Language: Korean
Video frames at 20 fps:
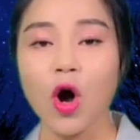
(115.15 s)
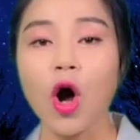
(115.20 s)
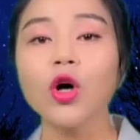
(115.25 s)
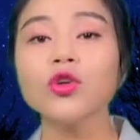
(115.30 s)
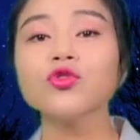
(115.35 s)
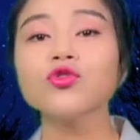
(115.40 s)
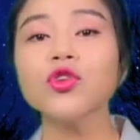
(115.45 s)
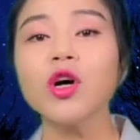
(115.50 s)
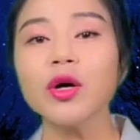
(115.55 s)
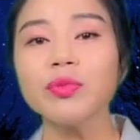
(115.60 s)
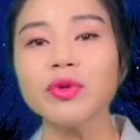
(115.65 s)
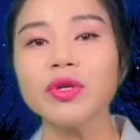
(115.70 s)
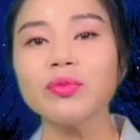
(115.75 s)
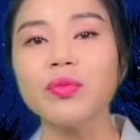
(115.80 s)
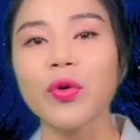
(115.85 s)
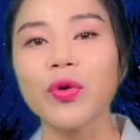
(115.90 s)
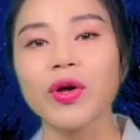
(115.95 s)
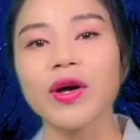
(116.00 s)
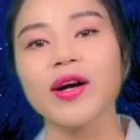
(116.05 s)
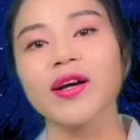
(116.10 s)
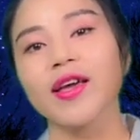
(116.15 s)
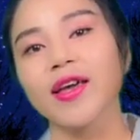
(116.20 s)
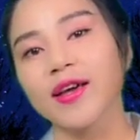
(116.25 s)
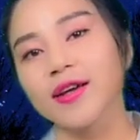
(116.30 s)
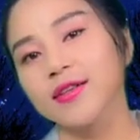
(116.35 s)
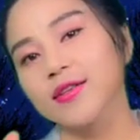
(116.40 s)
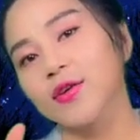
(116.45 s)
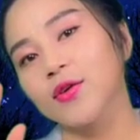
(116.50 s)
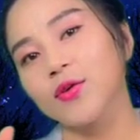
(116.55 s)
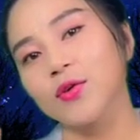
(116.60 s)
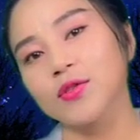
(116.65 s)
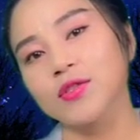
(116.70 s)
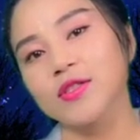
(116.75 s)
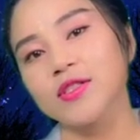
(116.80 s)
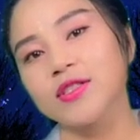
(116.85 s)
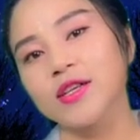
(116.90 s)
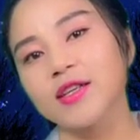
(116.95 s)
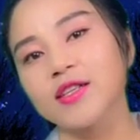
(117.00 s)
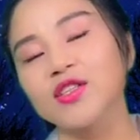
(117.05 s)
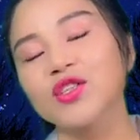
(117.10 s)
허수아비 모양의 그런 것을
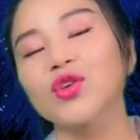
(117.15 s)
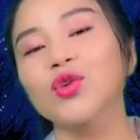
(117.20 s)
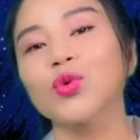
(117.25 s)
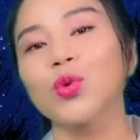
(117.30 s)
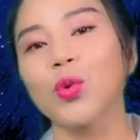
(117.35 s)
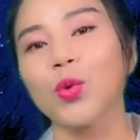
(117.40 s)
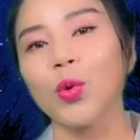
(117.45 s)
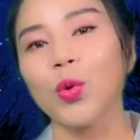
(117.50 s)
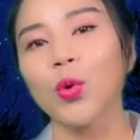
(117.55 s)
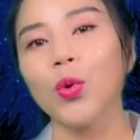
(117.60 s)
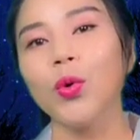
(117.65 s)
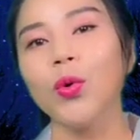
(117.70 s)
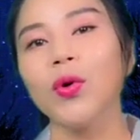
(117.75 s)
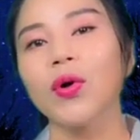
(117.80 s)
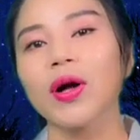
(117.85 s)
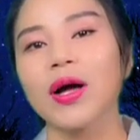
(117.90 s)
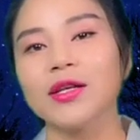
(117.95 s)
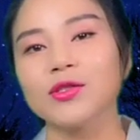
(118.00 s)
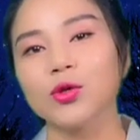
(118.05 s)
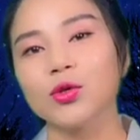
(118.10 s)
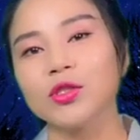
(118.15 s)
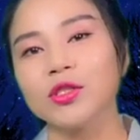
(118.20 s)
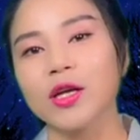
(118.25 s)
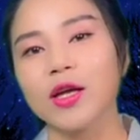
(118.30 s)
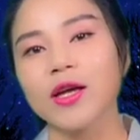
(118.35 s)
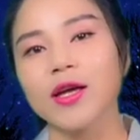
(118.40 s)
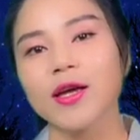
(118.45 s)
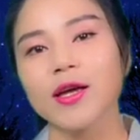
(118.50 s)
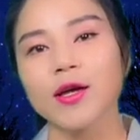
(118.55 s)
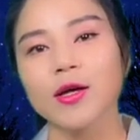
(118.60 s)
이제 그려놓고 가서 이제